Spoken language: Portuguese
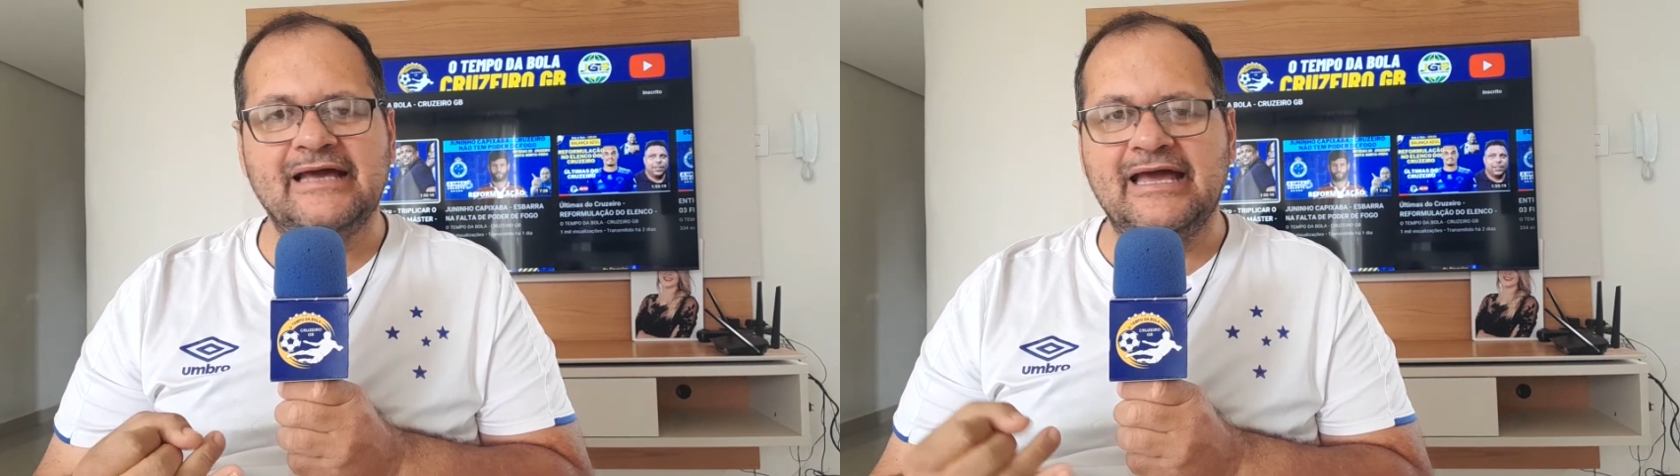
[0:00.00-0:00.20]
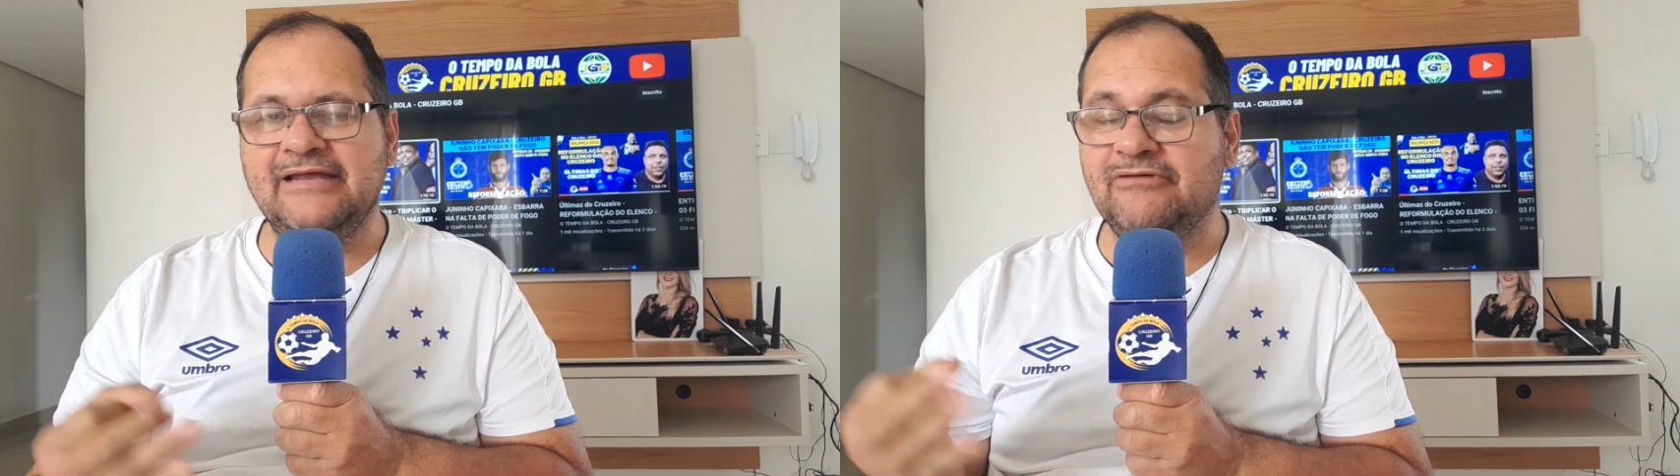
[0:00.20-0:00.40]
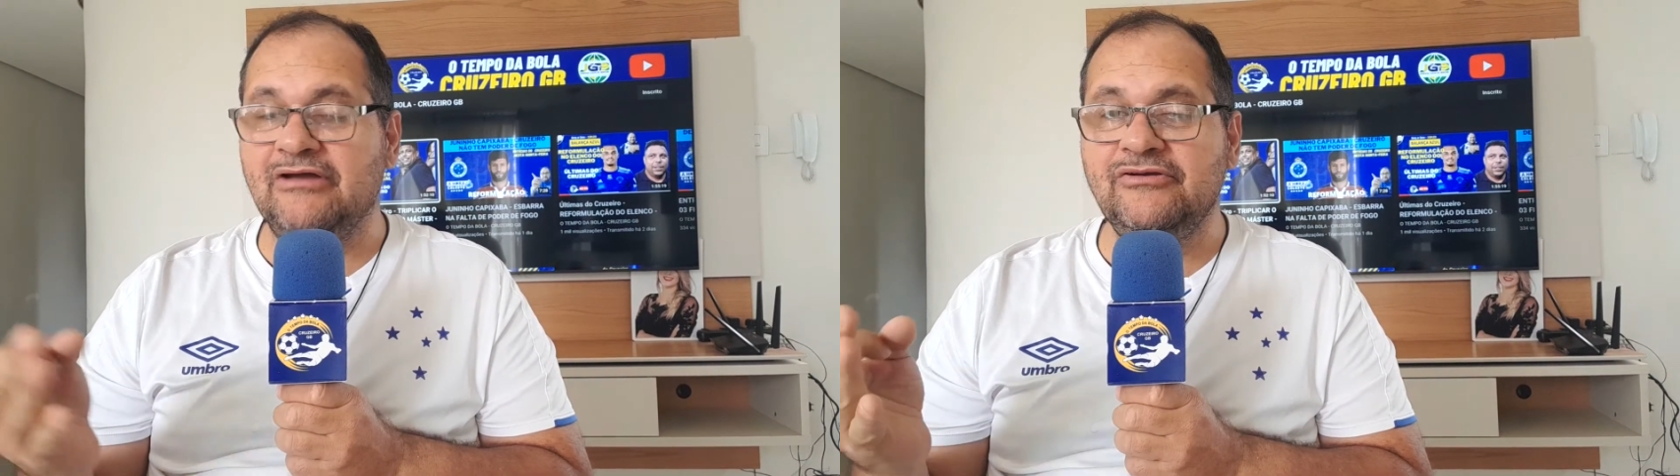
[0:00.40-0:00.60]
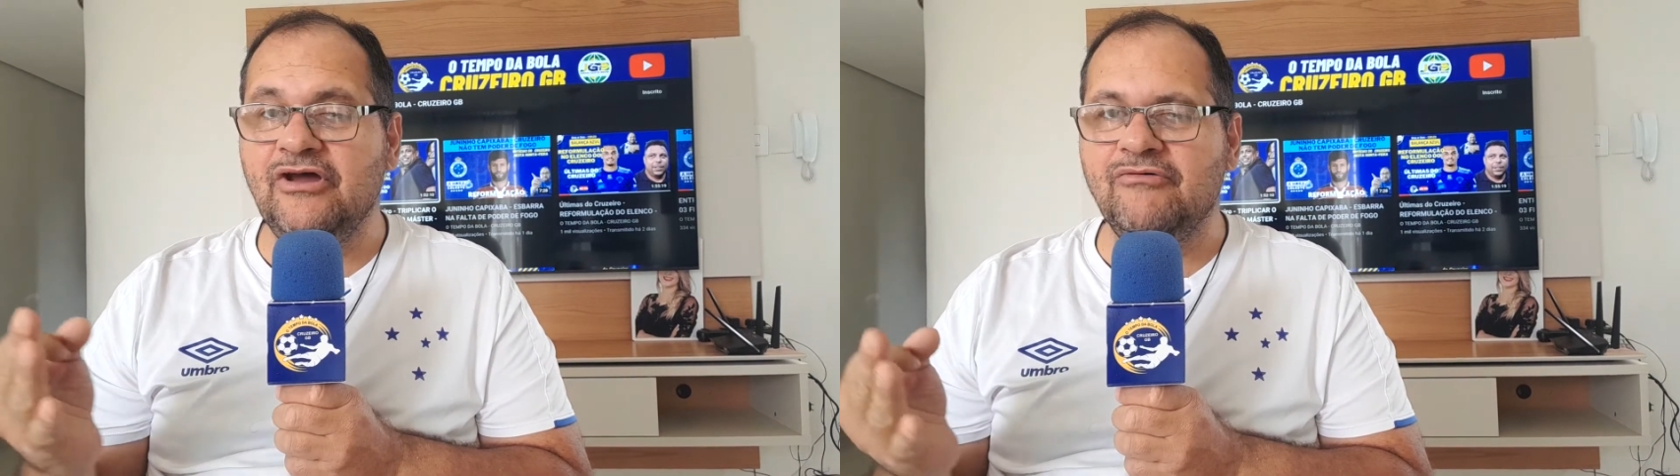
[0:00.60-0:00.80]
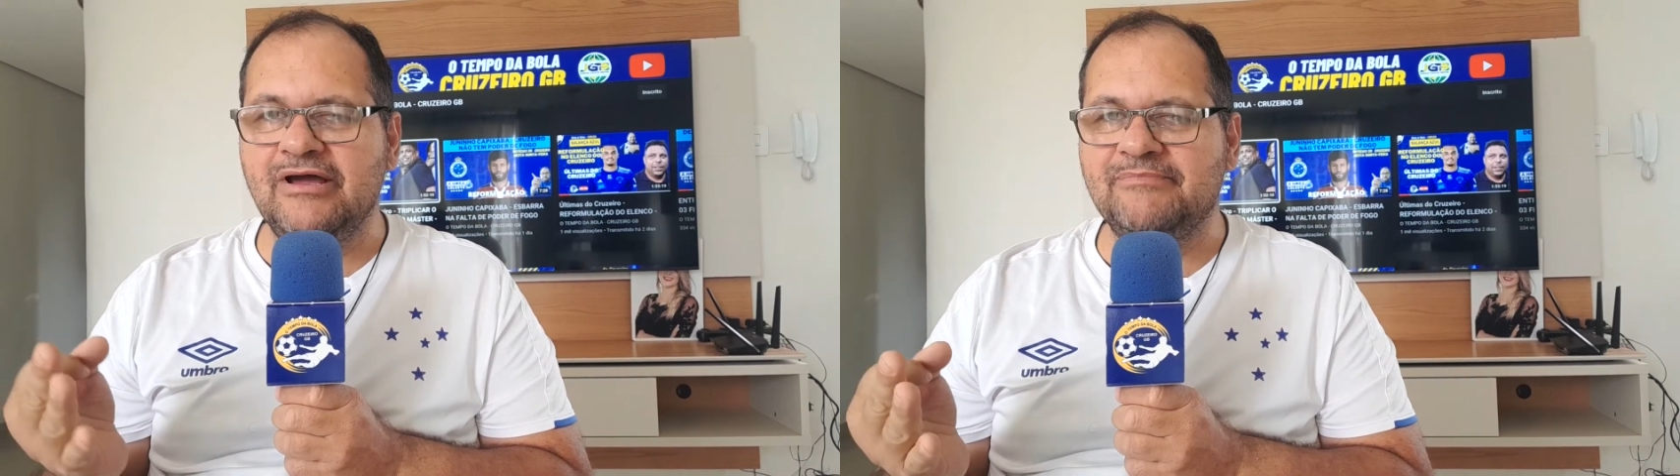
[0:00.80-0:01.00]
É,
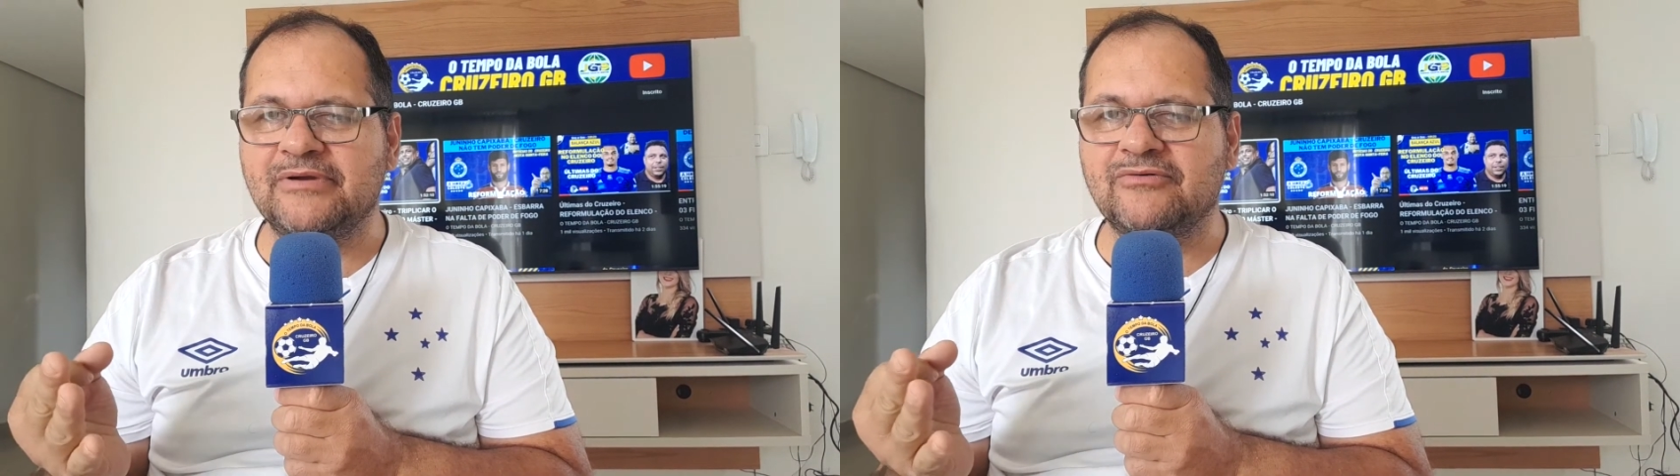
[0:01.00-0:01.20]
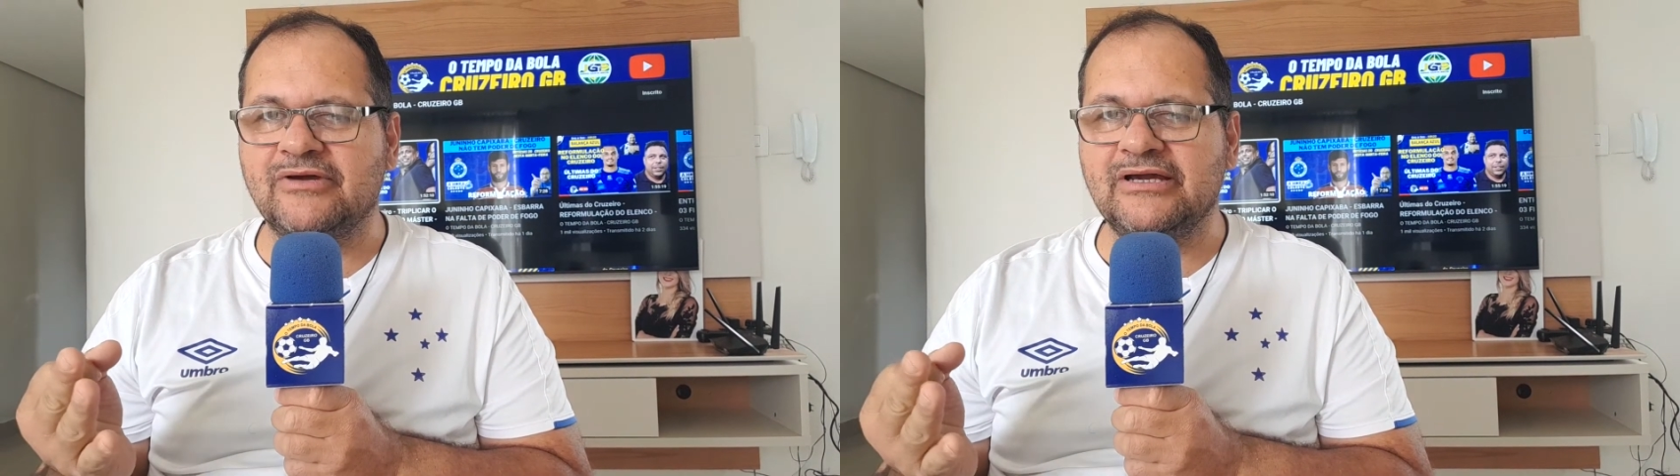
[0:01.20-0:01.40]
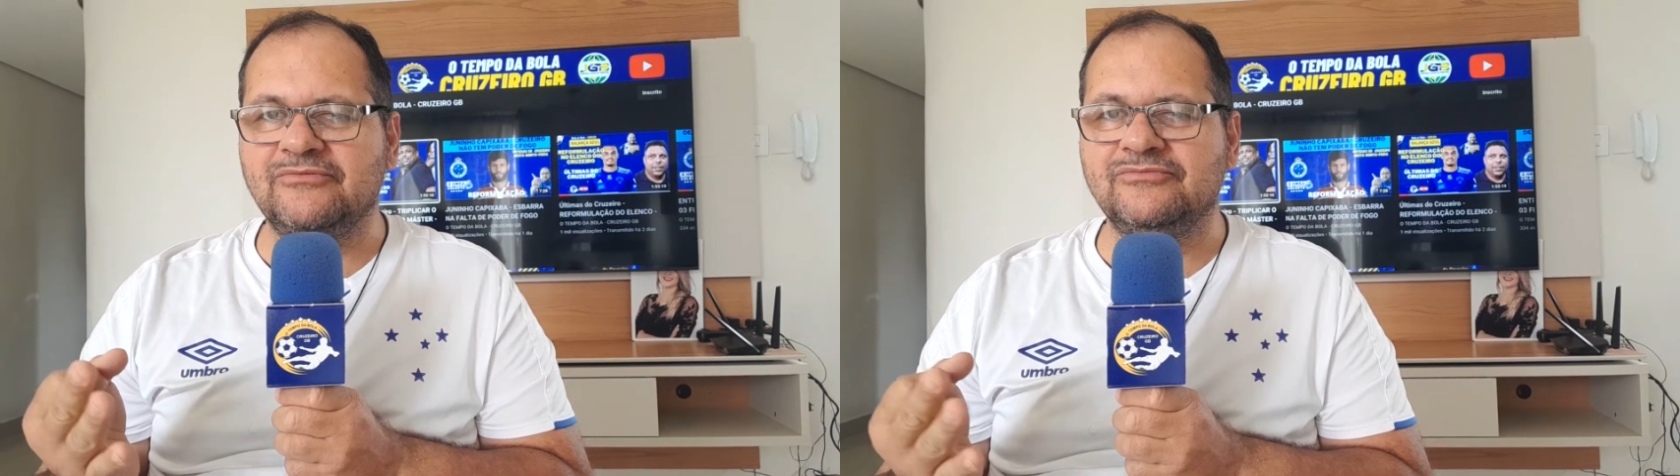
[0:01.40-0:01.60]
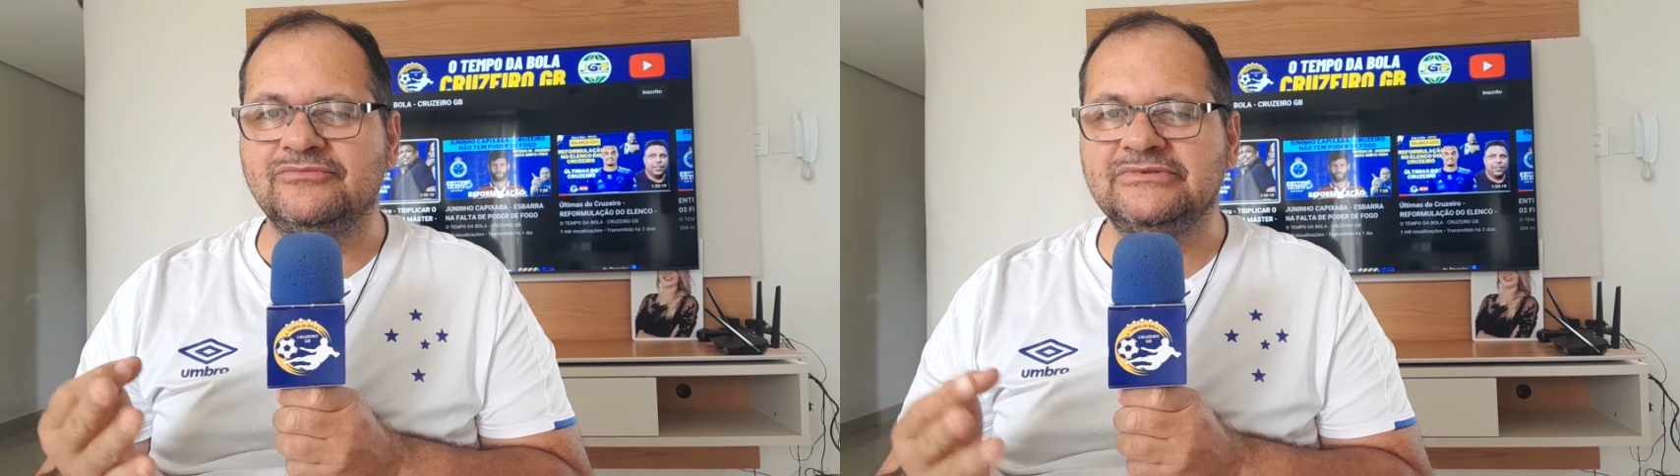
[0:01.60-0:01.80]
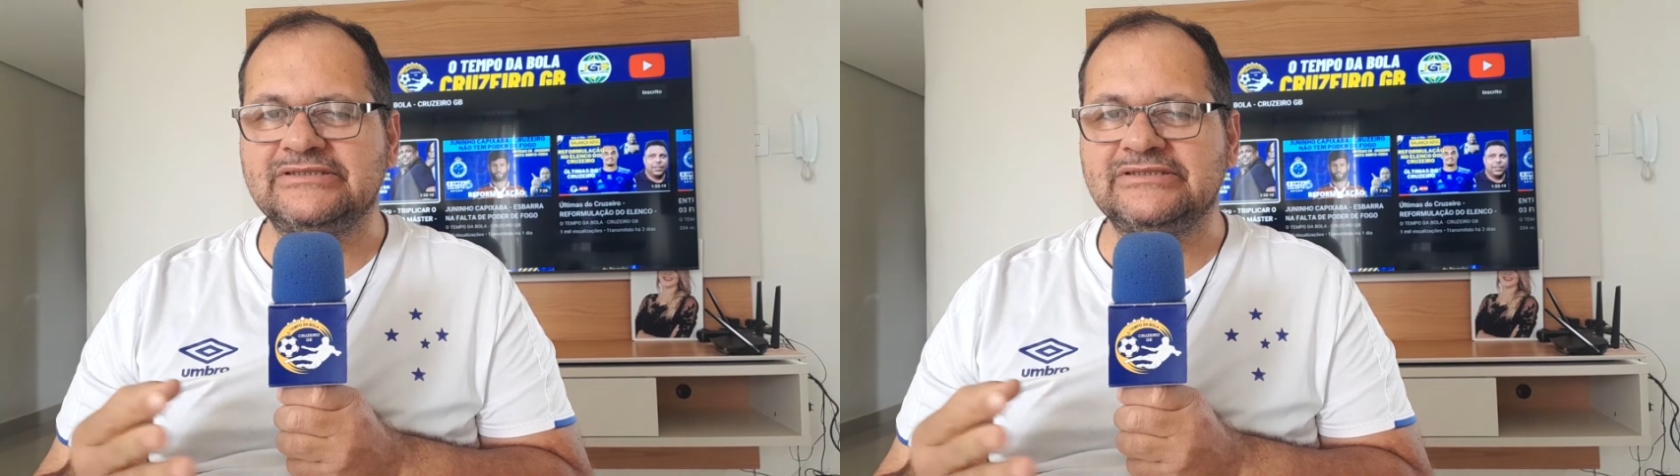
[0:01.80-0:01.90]
não é para qualquer um.